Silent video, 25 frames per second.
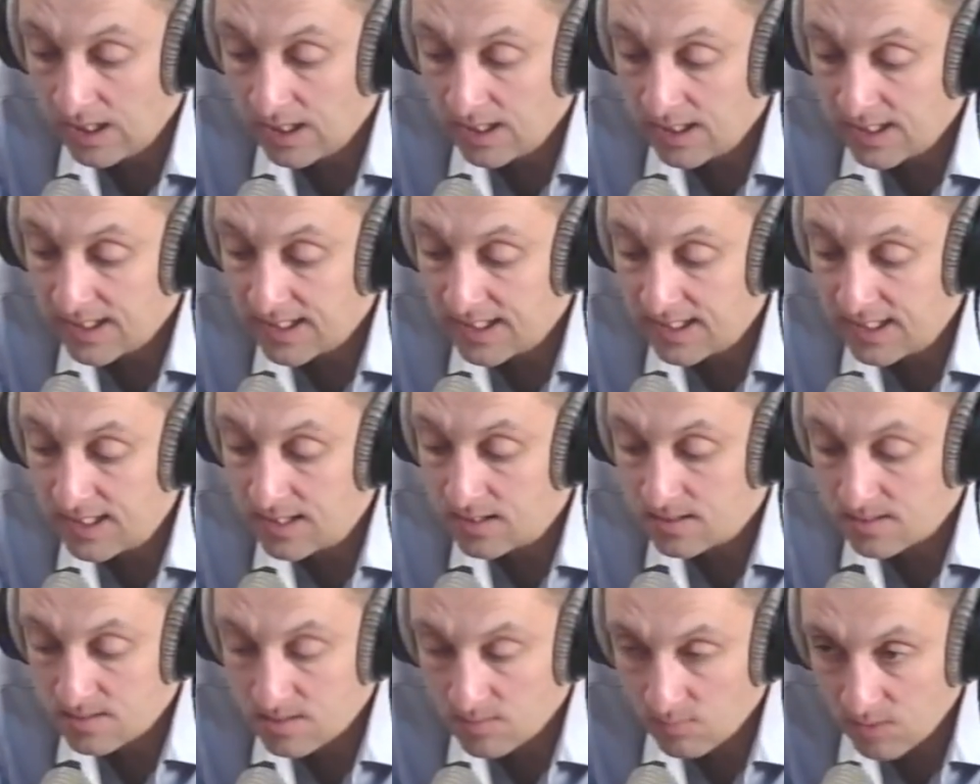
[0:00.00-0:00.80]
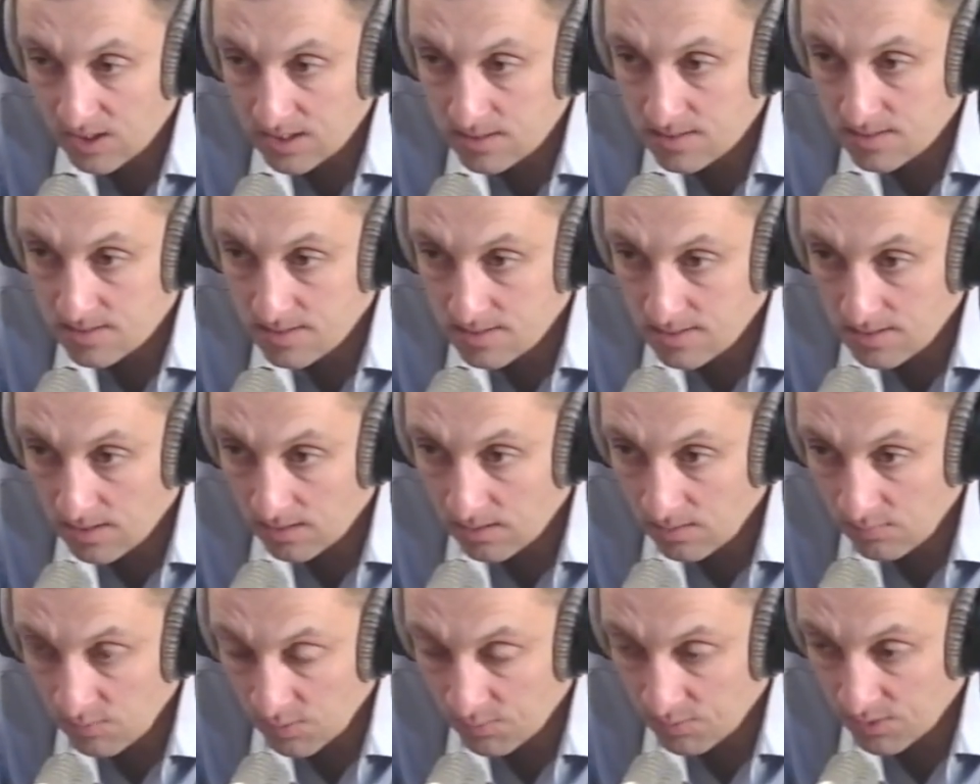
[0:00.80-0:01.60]
И разобраться с остальными
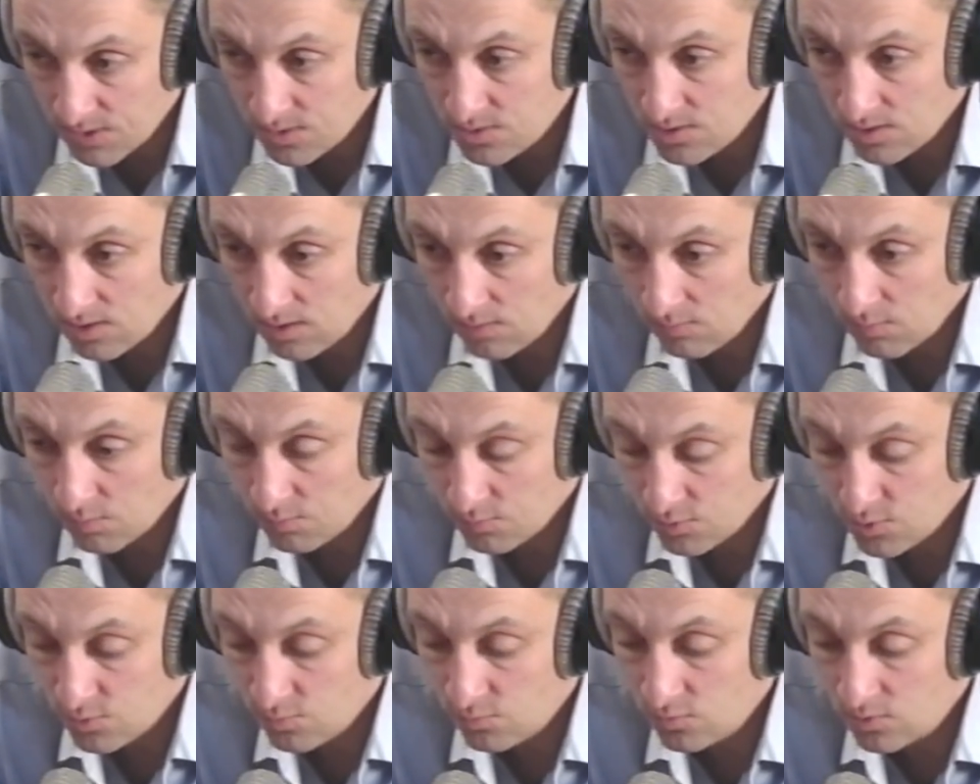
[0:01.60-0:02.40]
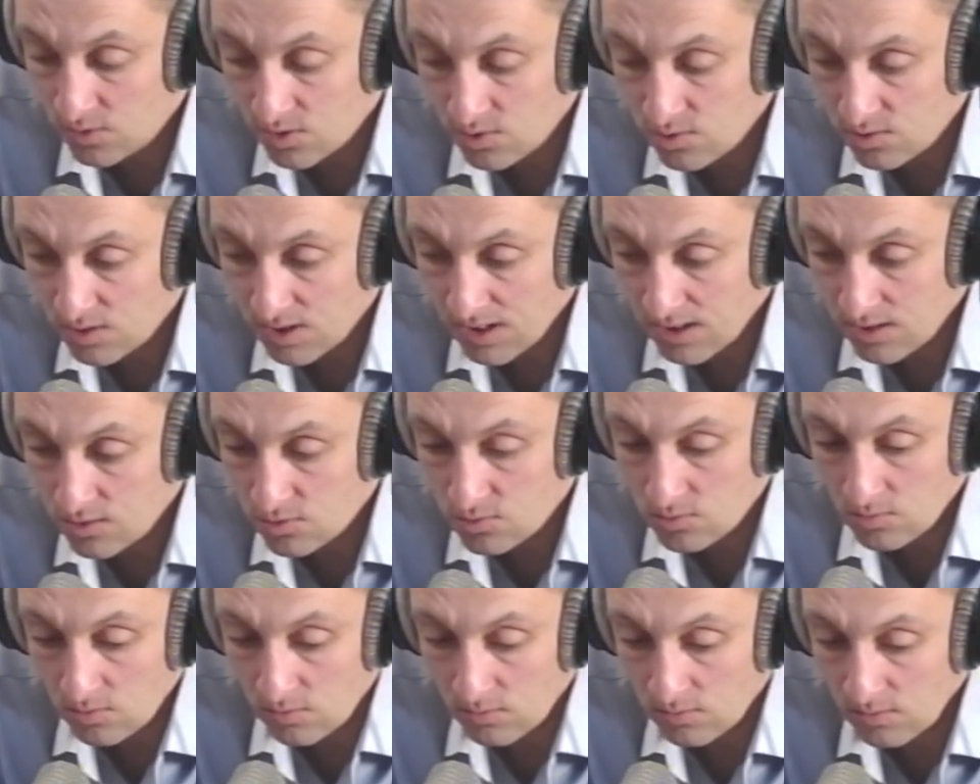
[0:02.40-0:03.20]
причинами. Почему ты считаешь,
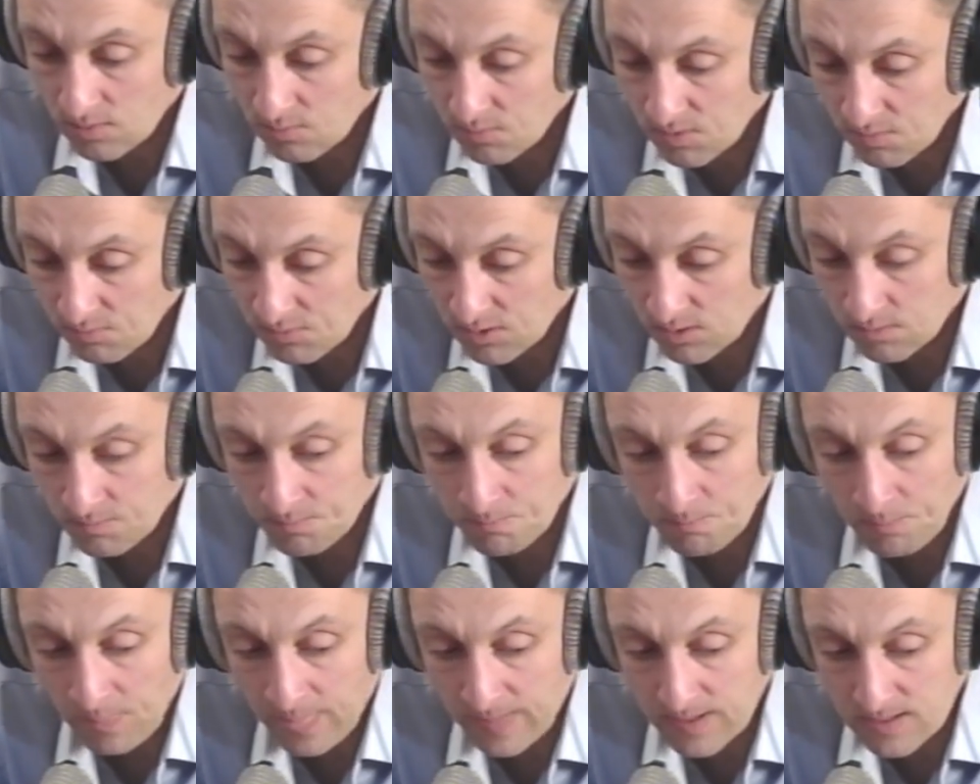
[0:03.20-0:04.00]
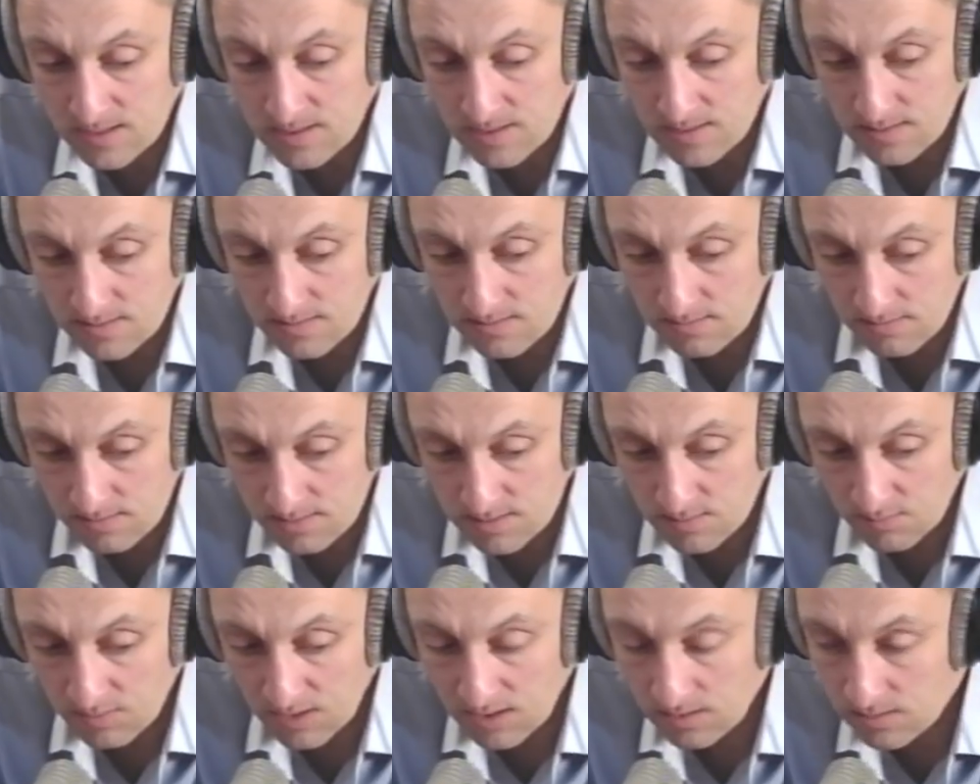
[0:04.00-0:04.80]
что, например, если э,
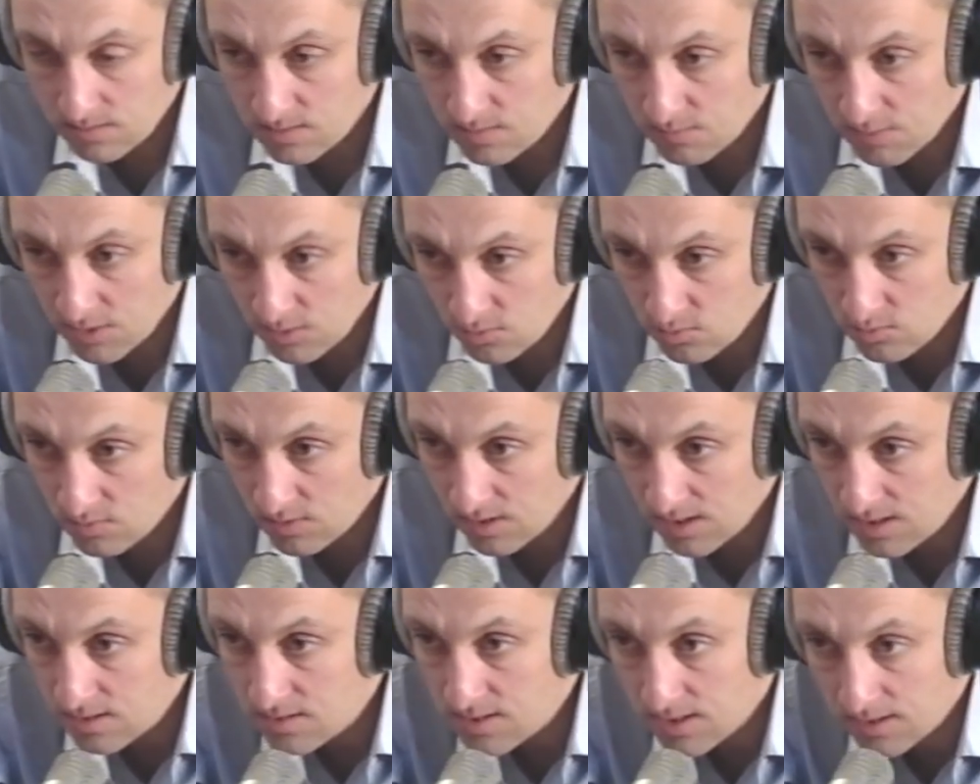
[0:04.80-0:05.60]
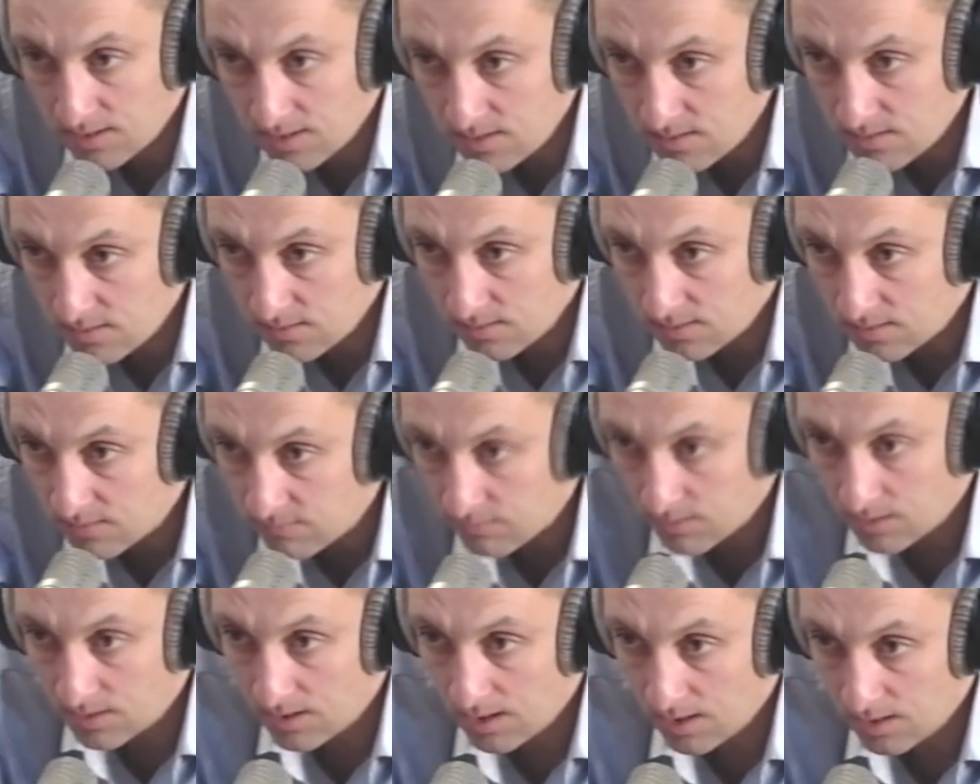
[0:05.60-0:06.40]
заболел, тебе нужно есть, когда тело
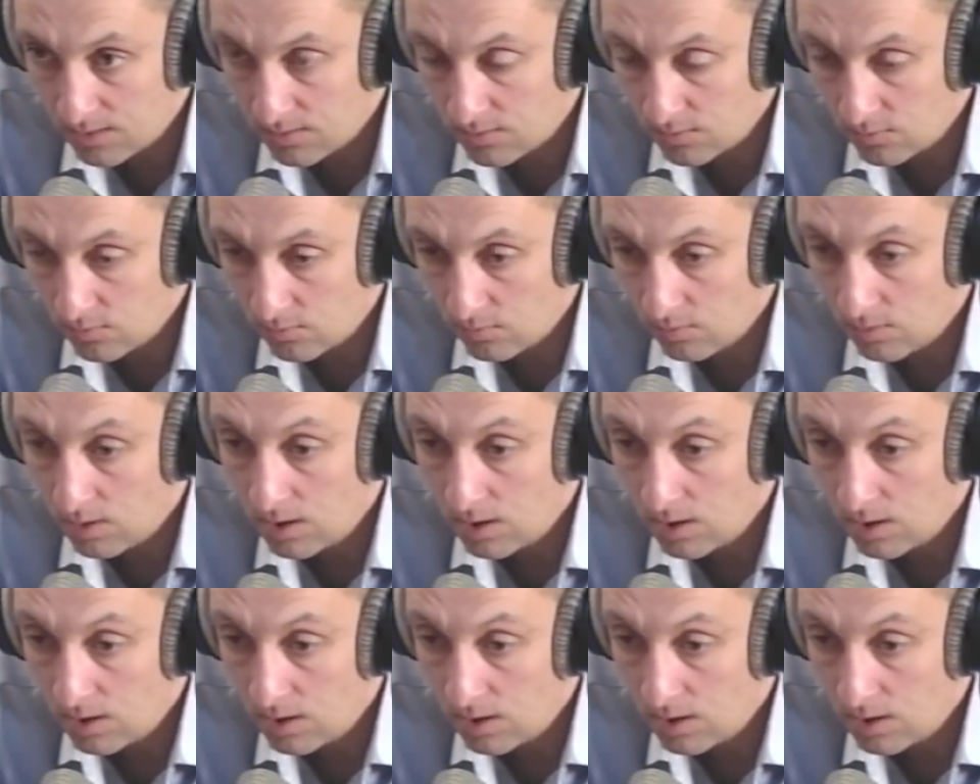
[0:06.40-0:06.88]
отвергает еду?